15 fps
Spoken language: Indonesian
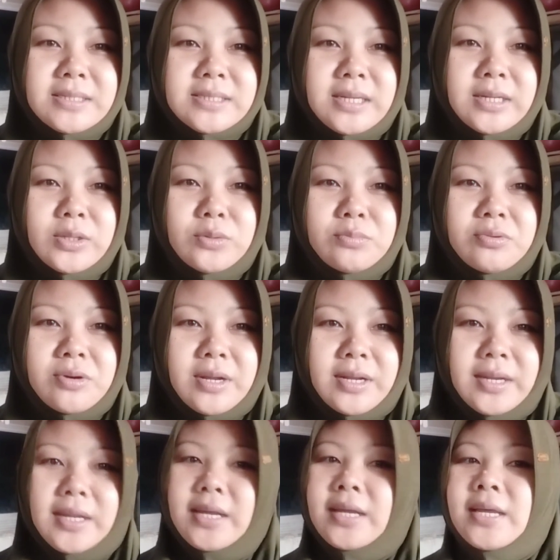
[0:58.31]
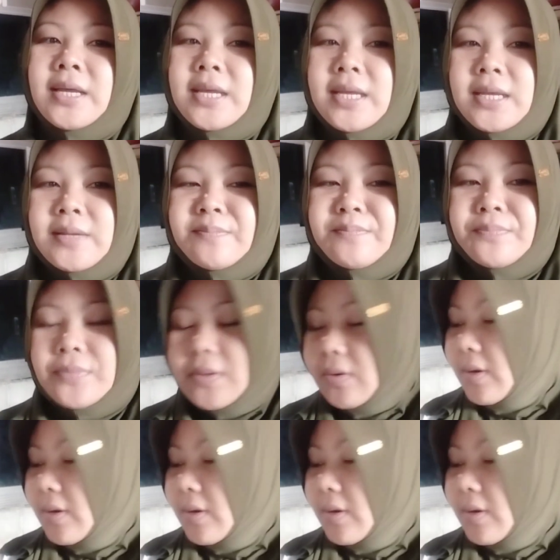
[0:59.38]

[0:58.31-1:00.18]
itu bukan ya oke lah